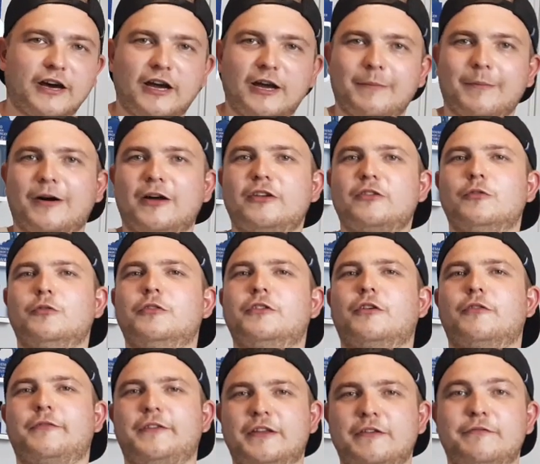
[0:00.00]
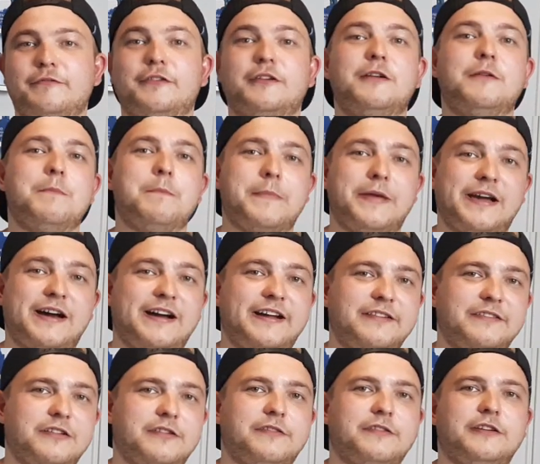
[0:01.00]
Heimat und auf jeden Fall mehr
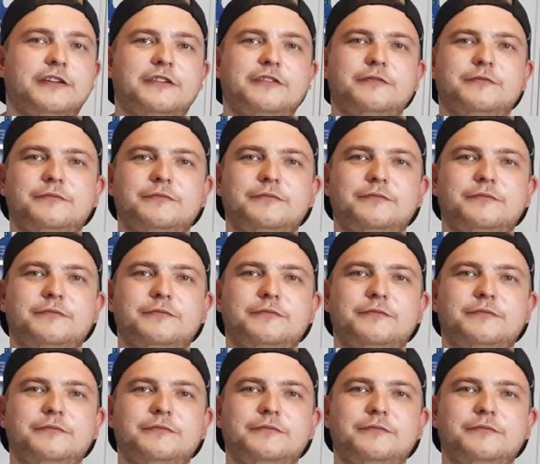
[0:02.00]
Einsatzzeit.